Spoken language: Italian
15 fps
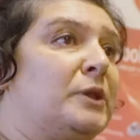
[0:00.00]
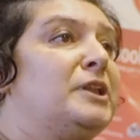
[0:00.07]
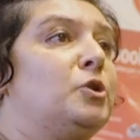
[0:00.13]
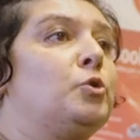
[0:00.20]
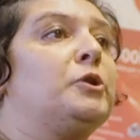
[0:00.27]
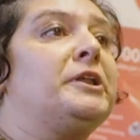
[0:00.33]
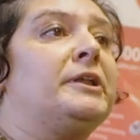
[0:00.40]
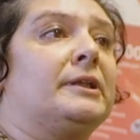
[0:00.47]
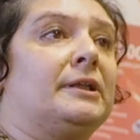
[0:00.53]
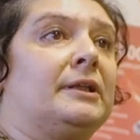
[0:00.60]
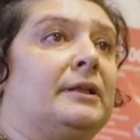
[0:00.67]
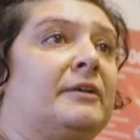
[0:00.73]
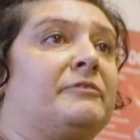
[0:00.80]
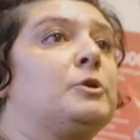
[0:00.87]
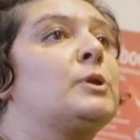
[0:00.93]
Quindi noi
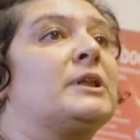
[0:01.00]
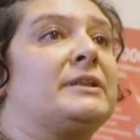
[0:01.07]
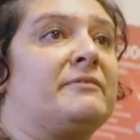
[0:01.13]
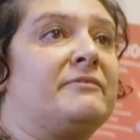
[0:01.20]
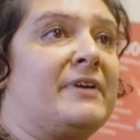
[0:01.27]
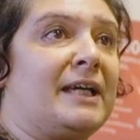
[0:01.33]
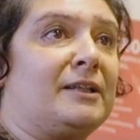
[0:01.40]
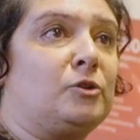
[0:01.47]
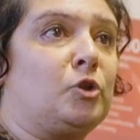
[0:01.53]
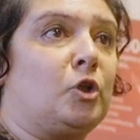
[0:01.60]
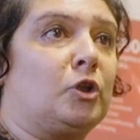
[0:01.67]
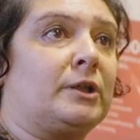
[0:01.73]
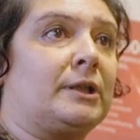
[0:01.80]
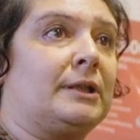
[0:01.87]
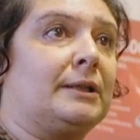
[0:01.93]
eh, la figura del
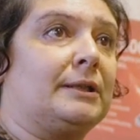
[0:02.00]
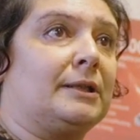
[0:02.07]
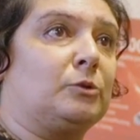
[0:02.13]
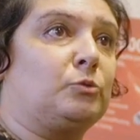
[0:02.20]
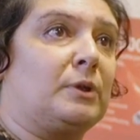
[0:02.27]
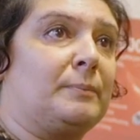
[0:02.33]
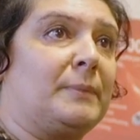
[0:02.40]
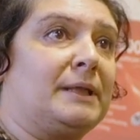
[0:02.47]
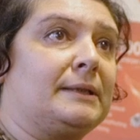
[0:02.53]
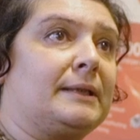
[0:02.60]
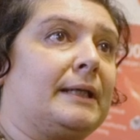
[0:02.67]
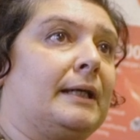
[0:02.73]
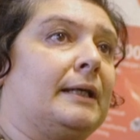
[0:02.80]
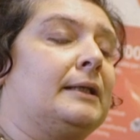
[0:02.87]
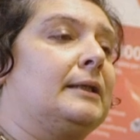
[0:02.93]
vendor
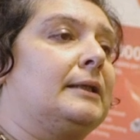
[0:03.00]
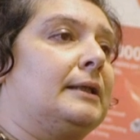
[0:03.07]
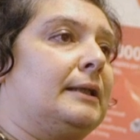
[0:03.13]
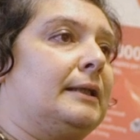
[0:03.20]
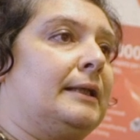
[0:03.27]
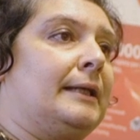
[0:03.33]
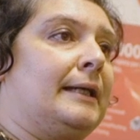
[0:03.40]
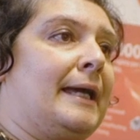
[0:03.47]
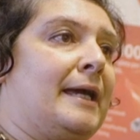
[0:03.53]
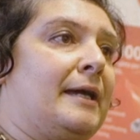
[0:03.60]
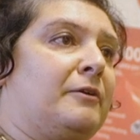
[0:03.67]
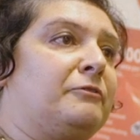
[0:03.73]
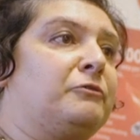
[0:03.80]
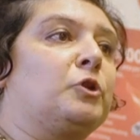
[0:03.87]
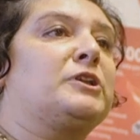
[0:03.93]
naturalmente eh,
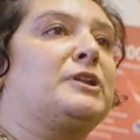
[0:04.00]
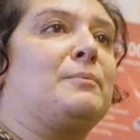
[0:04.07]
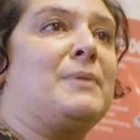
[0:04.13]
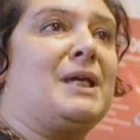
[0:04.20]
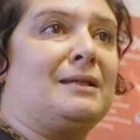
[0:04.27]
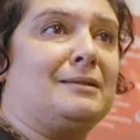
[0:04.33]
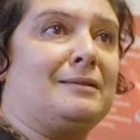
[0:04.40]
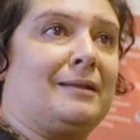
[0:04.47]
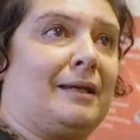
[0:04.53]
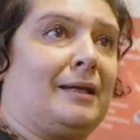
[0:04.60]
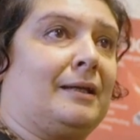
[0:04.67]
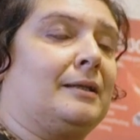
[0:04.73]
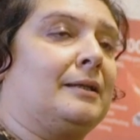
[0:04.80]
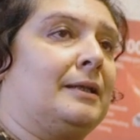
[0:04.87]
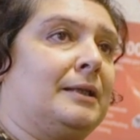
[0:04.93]
è
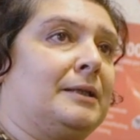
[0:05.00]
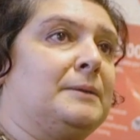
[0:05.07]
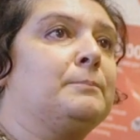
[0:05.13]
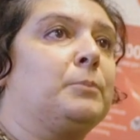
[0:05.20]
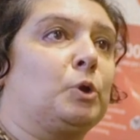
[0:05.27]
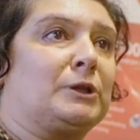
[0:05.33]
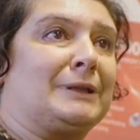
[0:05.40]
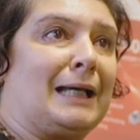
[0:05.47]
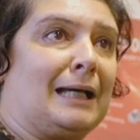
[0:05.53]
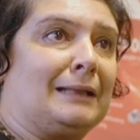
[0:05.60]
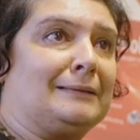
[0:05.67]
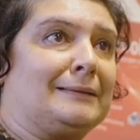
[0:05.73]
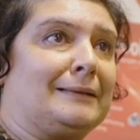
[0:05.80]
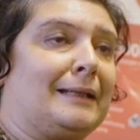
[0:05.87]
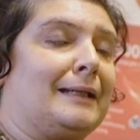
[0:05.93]
fortemente eh,
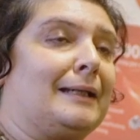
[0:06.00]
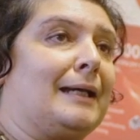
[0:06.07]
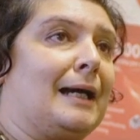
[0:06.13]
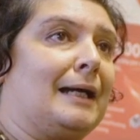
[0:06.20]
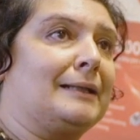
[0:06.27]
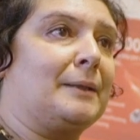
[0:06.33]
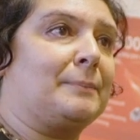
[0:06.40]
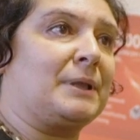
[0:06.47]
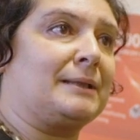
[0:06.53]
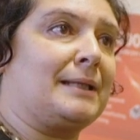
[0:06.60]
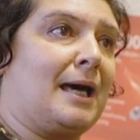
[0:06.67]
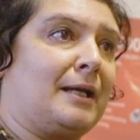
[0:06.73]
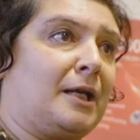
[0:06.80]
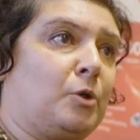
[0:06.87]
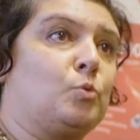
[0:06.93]
importante anche per
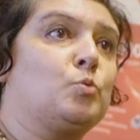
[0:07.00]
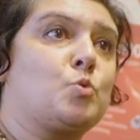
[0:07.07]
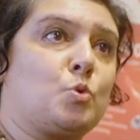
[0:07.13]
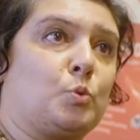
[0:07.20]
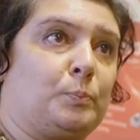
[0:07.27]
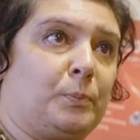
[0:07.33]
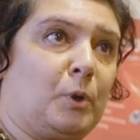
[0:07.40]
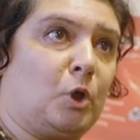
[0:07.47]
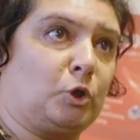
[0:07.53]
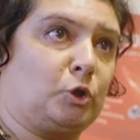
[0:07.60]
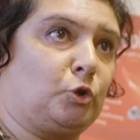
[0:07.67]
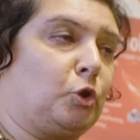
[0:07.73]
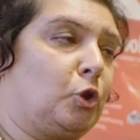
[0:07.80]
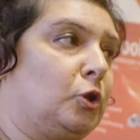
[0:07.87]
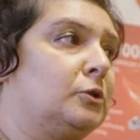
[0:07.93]
dare un
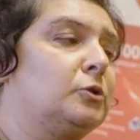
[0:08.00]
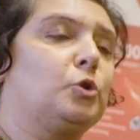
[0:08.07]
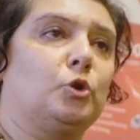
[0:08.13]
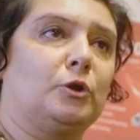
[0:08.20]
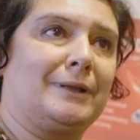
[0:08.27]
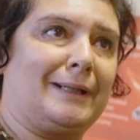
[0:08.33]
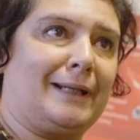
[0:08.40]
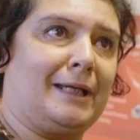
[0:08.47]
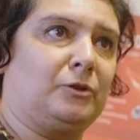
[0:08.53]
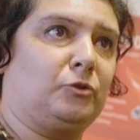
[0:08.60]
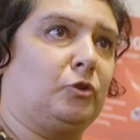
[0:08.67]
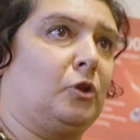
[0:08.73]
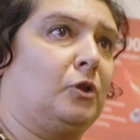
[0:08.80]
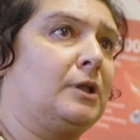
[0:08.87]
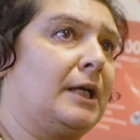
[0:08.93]
supporto
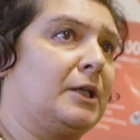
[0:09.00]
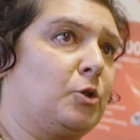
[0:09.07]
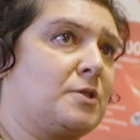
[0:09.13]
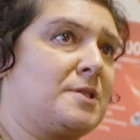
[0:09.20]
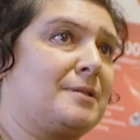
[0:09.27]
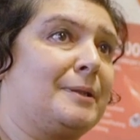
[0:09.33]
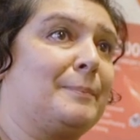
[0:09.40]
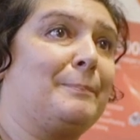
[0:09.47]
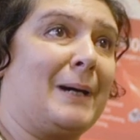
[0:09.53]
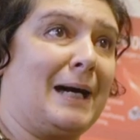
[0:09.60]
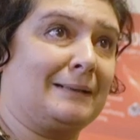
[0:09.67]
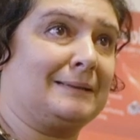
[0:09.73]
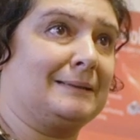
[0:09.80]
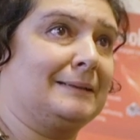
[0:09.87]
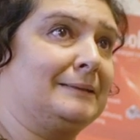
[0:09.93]
concreto ai nostri
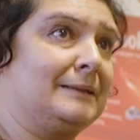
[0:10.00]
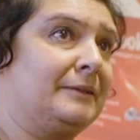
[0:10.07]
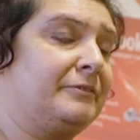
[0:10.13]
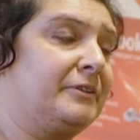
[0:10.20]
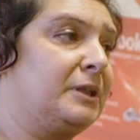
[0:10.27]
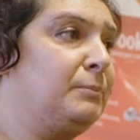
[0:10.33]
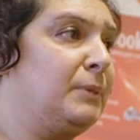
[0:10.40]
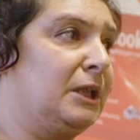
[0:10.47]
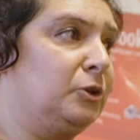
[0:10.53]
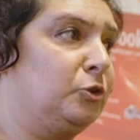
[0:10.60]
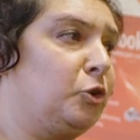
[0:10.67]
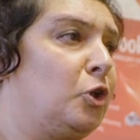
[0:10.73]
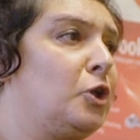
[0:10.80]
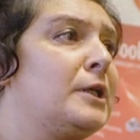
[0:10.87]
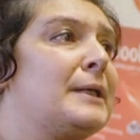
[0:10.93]
partner di
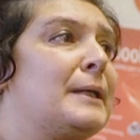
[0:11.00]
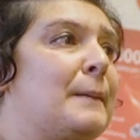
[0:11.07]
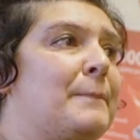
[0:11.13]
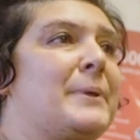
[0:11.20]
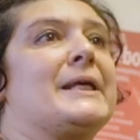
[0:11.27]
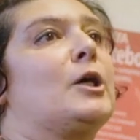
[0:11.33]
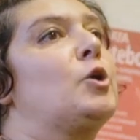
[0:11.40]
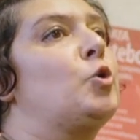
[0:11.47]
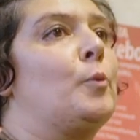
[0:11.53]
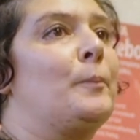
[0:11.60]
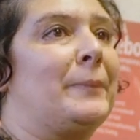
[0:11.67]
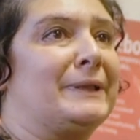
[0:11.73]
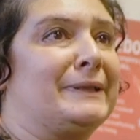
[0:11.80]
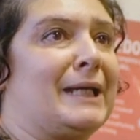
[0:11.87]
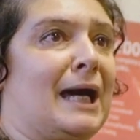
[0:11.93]
riferimento per
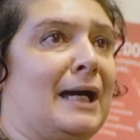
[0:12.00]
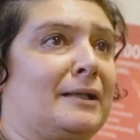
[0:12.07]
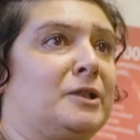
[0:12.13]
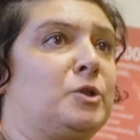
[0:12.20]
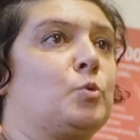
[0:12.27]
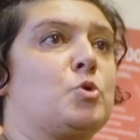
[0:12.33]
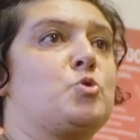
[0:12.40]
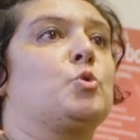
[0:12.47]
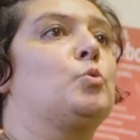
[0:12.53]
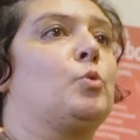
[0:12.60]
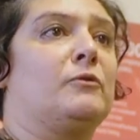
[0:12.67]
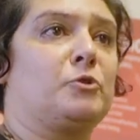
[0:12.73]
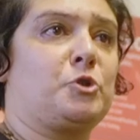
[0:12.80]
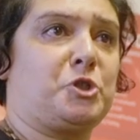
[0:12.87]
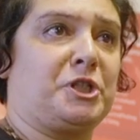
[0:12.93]
accompagnarli in questo
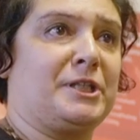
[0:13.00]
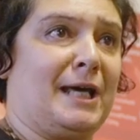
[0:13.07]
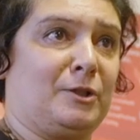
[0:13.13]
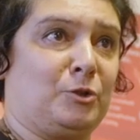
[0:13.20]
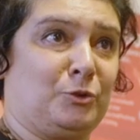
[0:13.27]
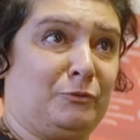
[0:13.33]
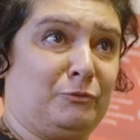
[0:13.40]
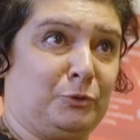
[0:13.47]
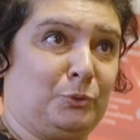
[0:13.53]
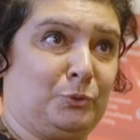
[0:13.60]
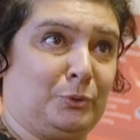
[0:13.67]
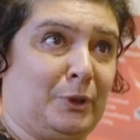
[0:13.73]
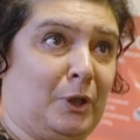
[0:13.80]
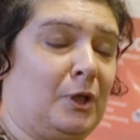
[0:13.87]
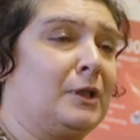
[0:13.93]
nuovo scenario del
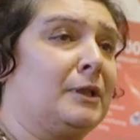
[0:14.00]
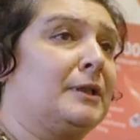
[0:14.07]
futuro.